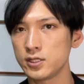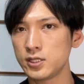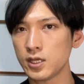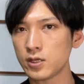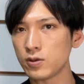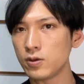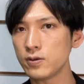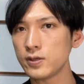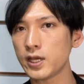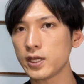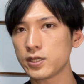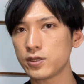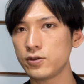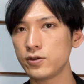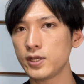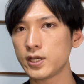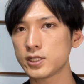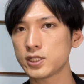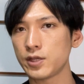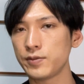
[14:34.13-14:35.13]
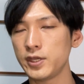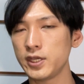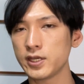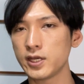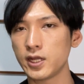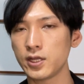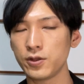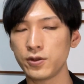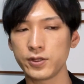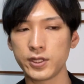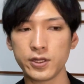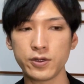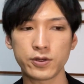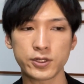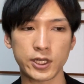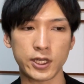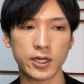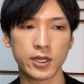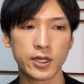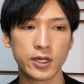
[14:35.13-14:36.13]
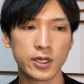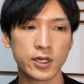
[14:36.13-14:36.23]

じゃあ今回急落した銘柄の値動き、